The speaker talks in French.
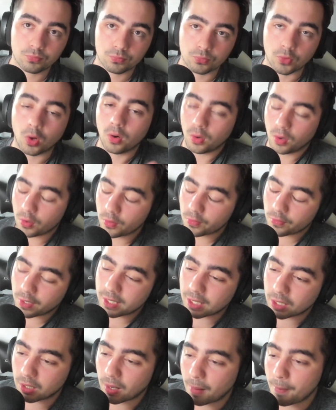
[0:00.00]
Non, en vrai,
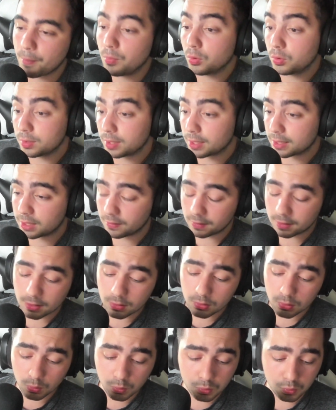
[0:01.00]
il y a quand même beaucoup d'activités
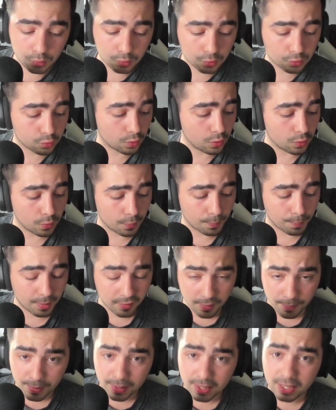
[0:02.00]
sur vous, donc soit le
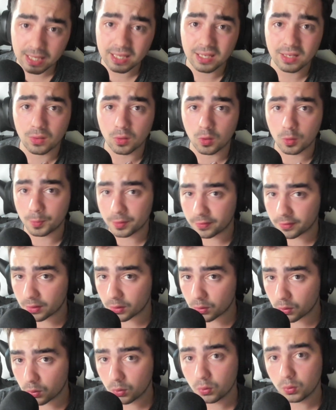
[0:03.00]
PVP, le
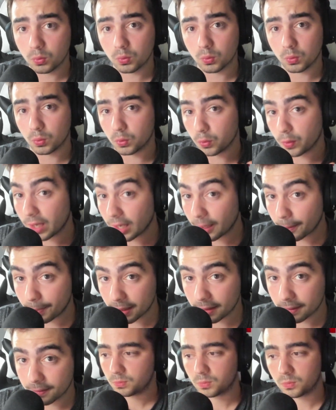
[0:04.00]
PVE ou le RP.
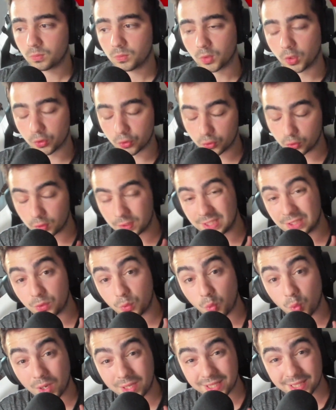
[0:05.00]
Dans une de ces
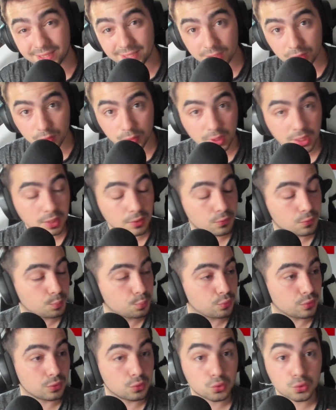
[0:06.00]
trois catégories, vous
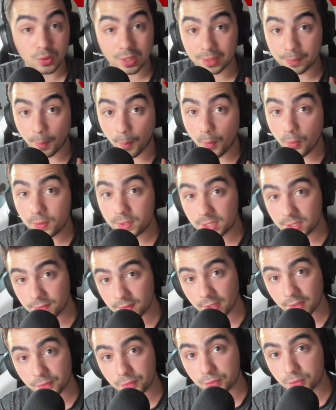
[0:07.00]
pouvez toujours être
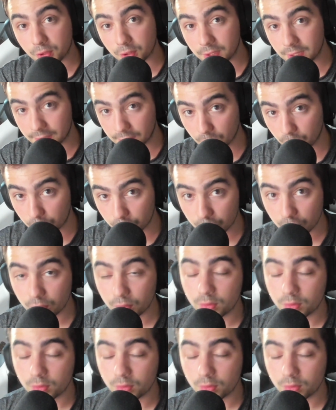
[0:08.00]
motivé à vous connecter au jeu,